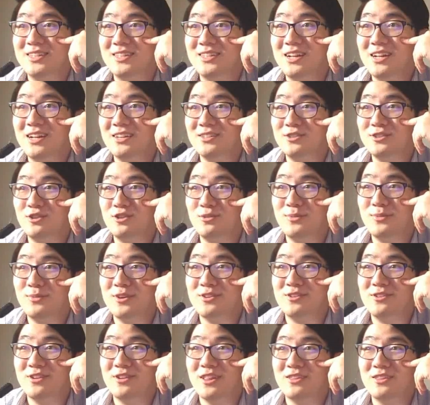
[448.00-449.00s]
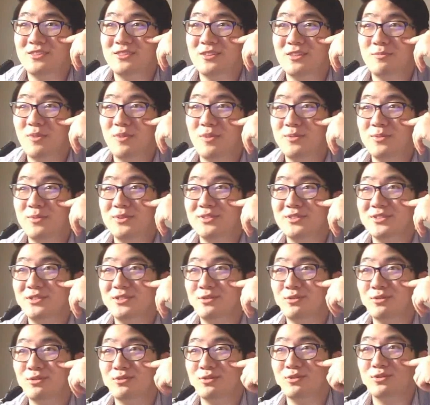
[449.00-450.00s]
신랑이 처음에 그랬는데 펌웨이
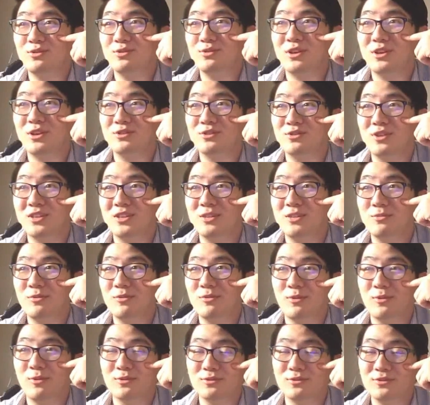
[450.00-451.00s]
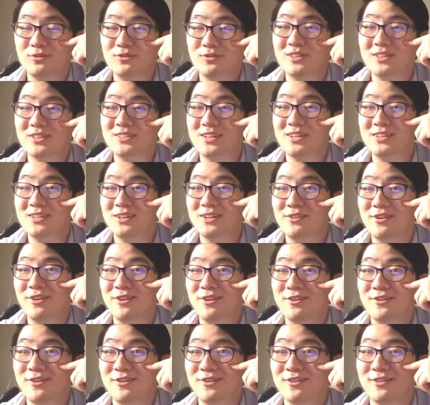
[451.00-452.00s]
지속적으로 계속하다 보면 어느 순간 잘
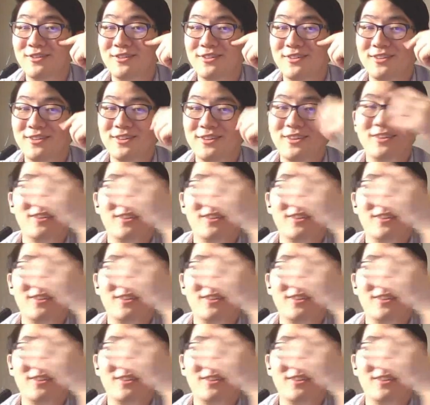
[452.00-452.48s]
나와요.